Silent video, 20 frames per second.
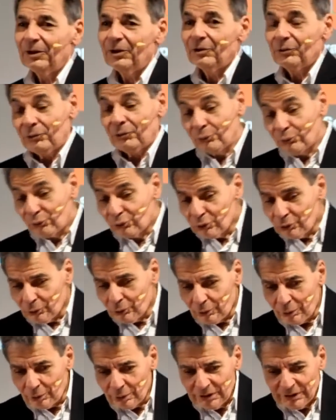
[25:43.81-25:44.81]
Non
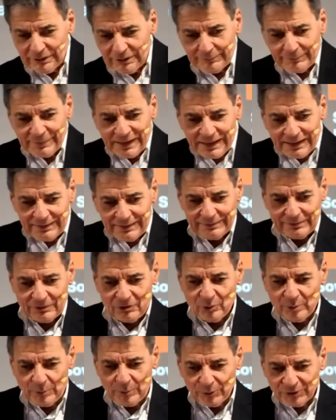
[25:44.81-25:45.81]
solo, ma
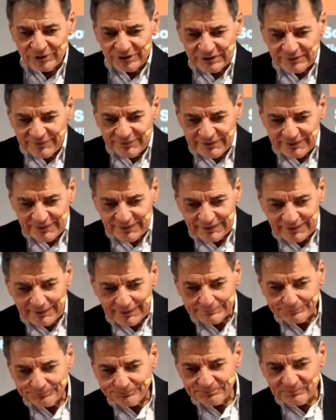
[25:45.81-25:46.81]
come potete
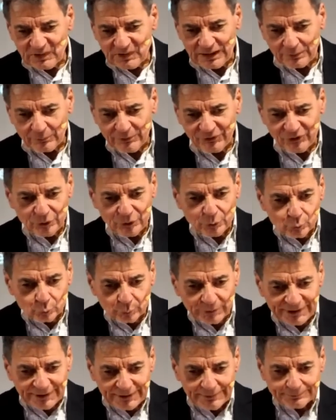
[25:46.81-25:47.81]
vedere da questi
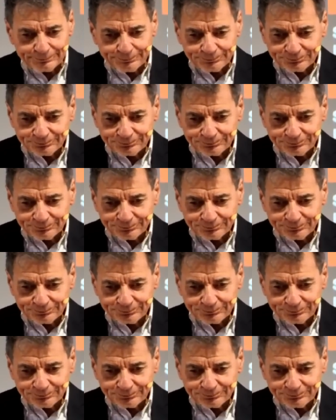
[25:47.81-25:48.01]
numeri,